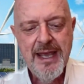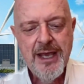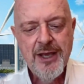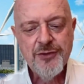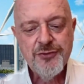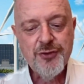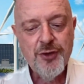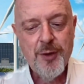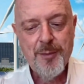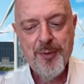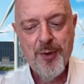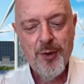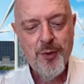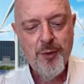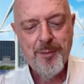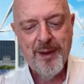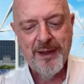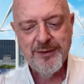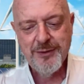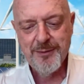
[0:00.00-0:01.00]
Sono
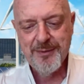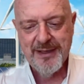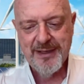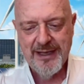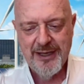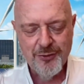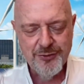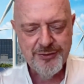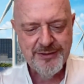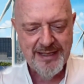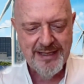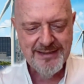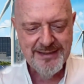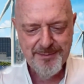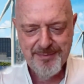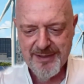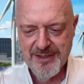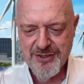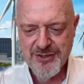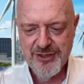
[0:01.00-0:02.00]
preoccupato perché
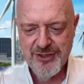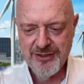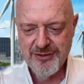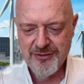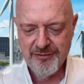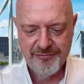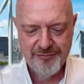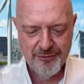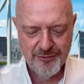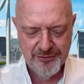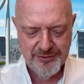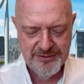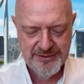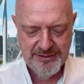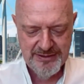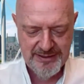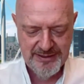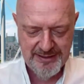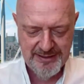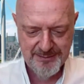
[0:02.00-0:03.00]
l'80%,
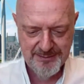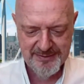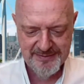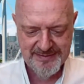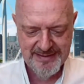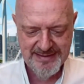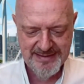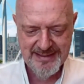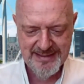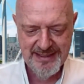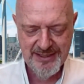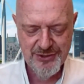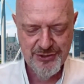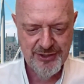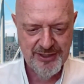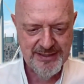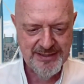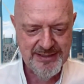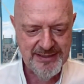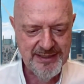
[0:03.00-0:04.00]
fonti abbastanza
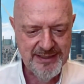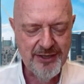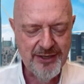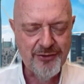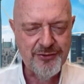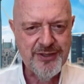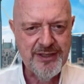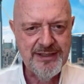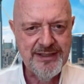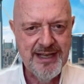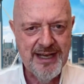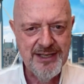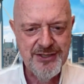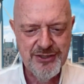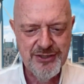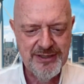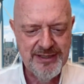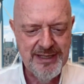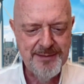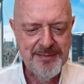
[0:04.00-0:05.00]
recenti di nostre
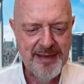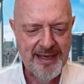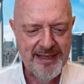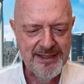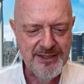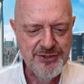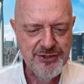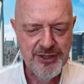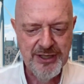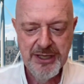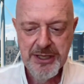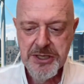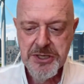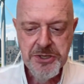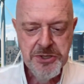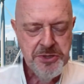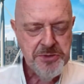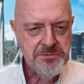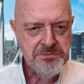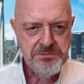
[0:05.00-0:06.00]
indagini, di manager,
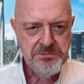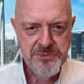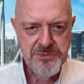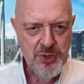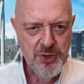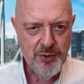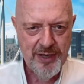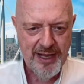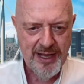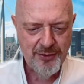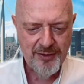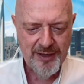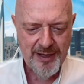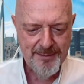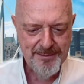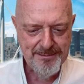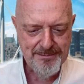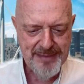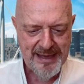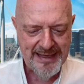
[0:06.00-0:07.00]
non hanno
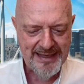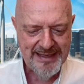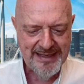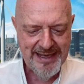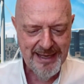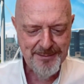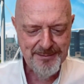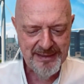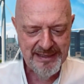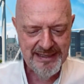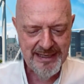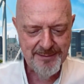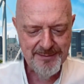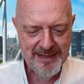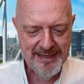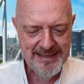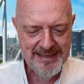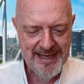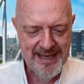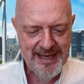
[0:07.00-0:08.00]
la benché
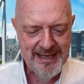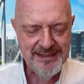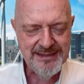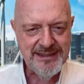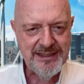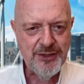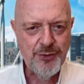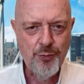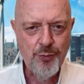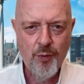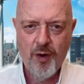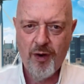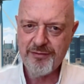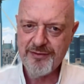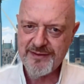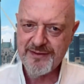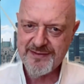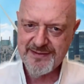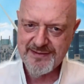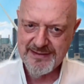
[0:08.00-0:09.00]
minima idea di
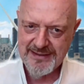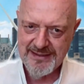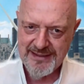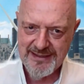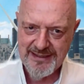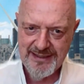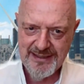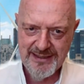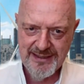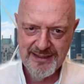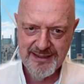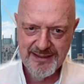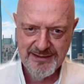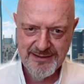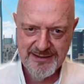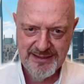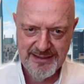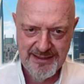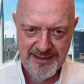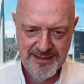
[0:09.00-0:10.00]
nuovi stili
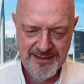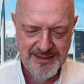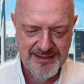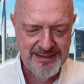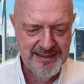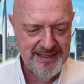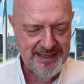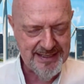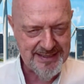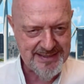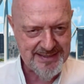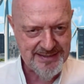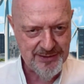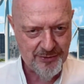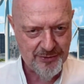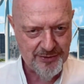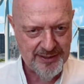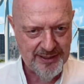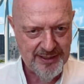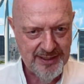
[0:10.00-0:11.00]
di
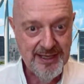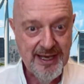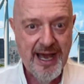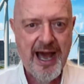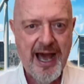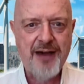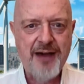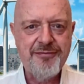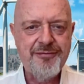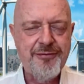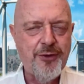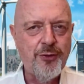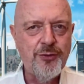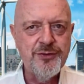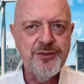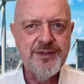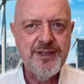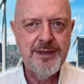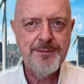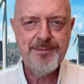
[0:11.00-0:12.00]
direzione, a
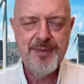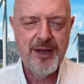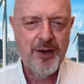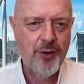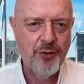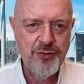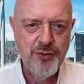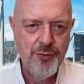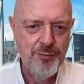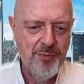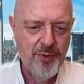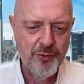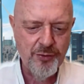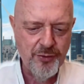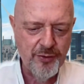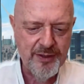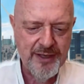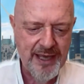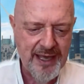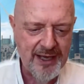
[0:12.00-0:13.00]
fronte però di un
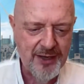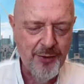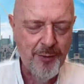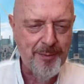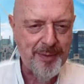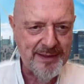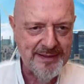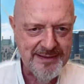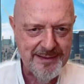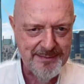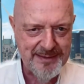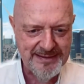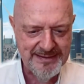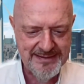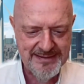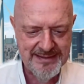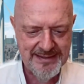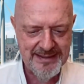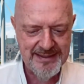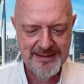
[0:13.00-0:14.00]
mondo che è
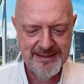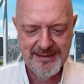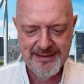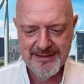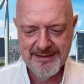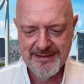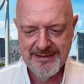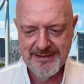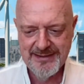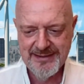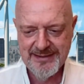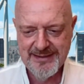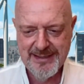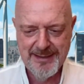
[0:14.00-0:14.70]
completamente eh,